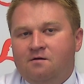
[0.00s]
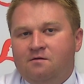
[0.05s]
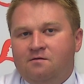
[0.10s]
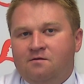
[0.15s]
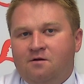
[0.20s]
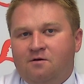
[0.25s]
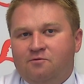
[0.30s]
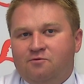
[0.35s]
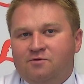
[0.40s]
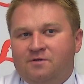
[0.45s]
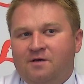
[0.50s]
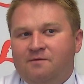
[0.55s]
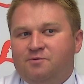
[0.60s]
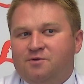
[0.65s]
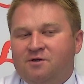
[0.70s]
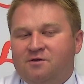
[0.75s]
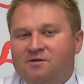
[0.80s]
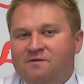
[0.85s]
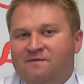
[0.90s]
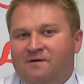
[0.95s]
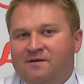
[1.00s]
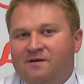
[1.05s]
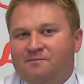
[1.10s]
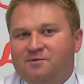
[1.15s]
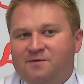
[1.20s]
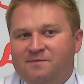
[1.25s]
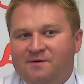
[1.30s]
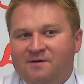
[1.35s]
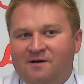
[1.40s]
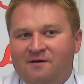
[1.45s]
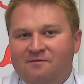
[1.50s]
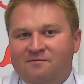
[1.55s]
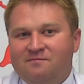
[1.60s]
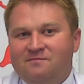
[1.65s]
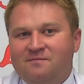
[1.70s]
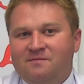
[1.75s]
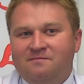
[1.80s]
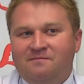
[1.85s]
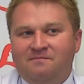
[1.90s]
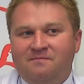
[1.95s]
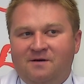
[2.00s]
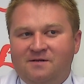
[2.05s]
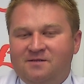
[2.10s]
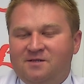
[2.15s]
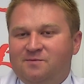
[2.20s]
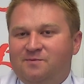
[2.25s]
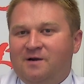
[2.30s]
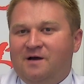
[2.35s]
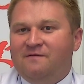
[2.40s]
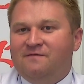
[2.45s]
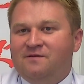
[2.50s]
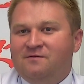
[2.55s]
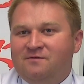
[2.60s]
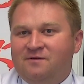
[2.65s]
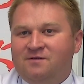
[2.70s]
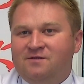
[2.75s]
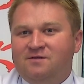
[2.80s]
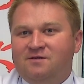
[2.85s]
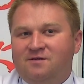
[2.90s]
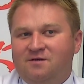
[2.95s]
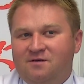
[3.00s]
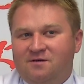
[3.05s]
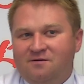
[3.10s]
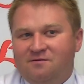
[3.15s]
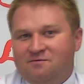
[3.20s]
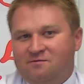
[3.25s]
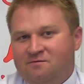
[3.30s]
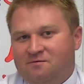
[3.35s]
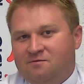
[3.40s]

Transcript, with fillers: No tutaj przygotowania przebiegają bardzo sprawnie, tutaj dzięki